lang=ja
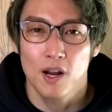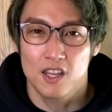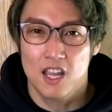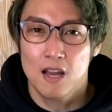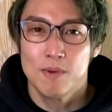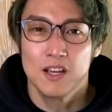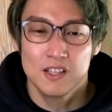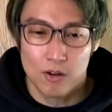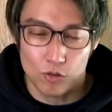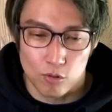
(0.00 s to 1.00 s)
から手紙が来
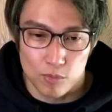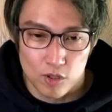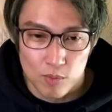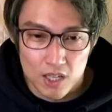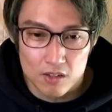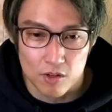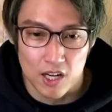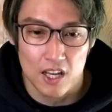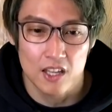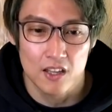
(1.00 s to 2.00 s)
たことを認めたっていうふうに
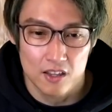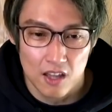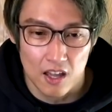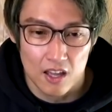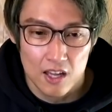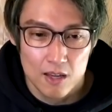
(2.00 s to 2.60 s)
書いてあって、